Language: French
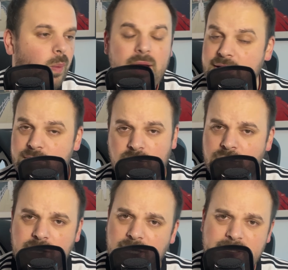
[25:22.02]
Ouais,
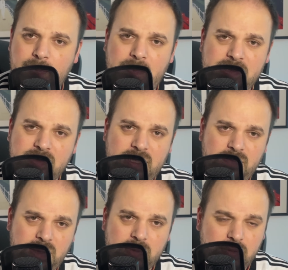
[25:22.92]
Damsgaard il a sa place dans
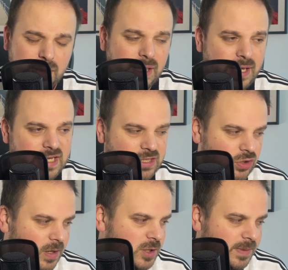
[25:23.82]
cette vidéo, et c'est
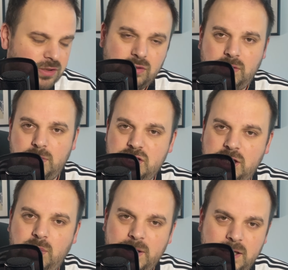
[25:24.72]
dommage parce que moi
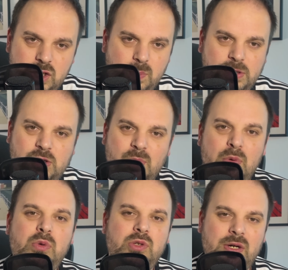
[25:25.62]
j'y croyais, je pense que
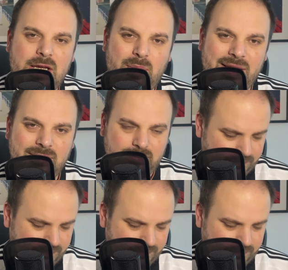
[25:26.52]
beaucoup de gens y croyaient.